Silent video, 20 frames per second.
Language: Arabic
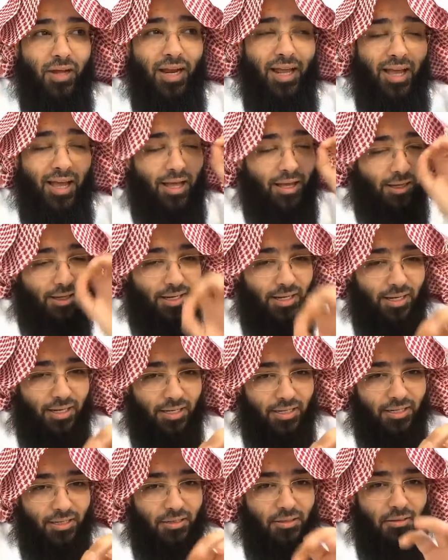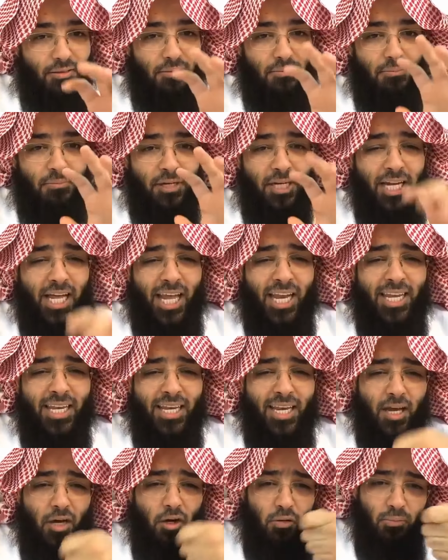فلا أقل من
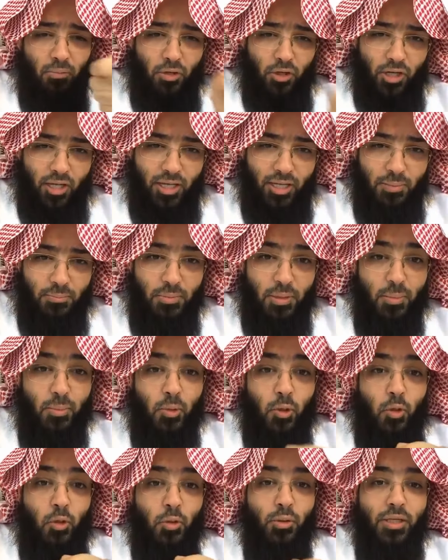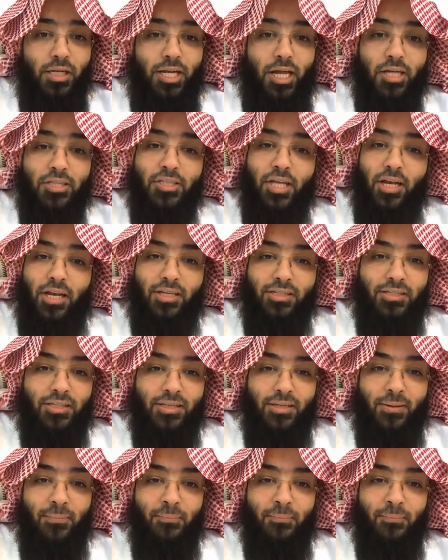أن نغمره ببحور الحسنات